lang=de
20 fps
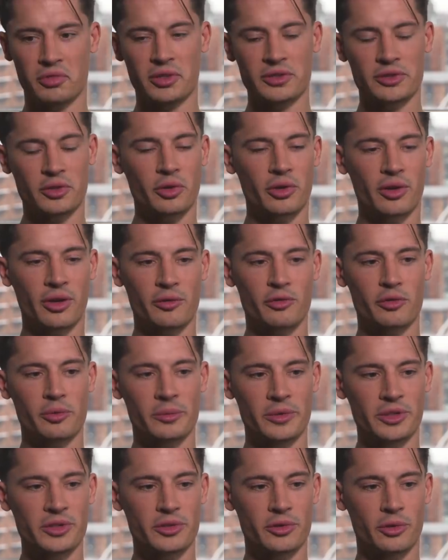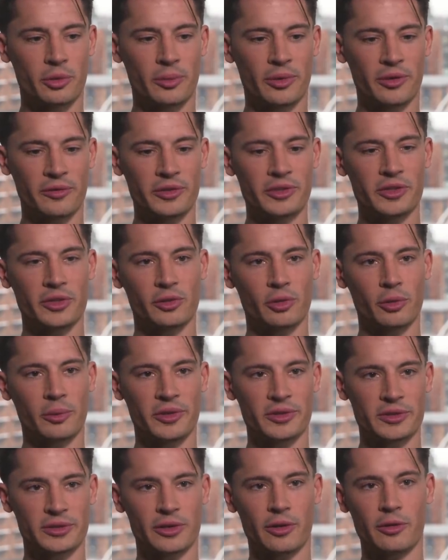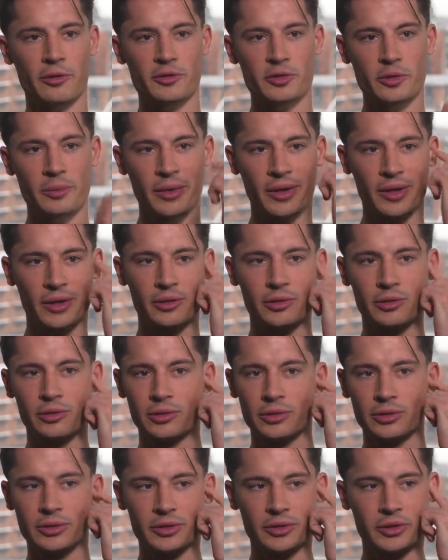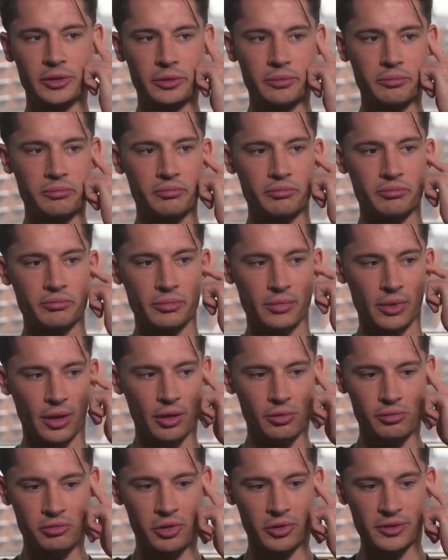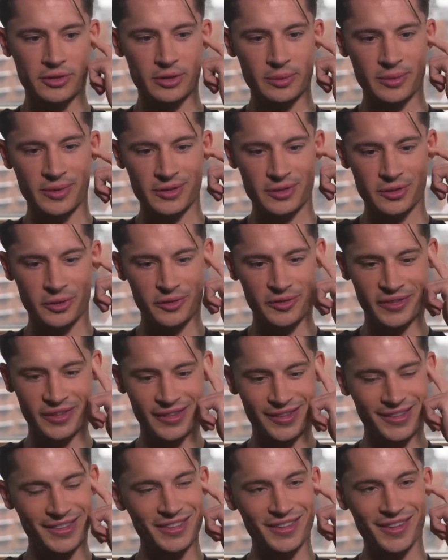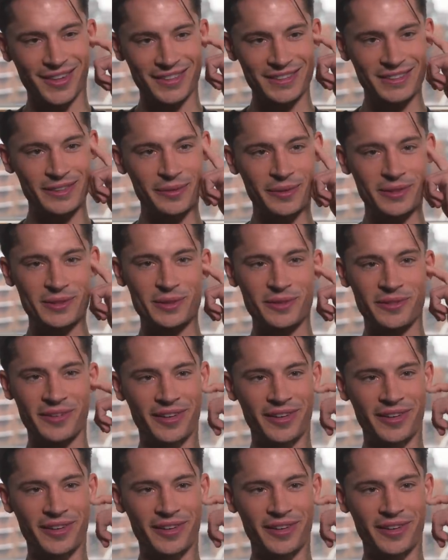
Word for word: war es auch gerade für mich nochmal wichtig, nochmal was draufzupacken und ähm, ja, trotzdem jetzt irgendwie nicht langsamer zu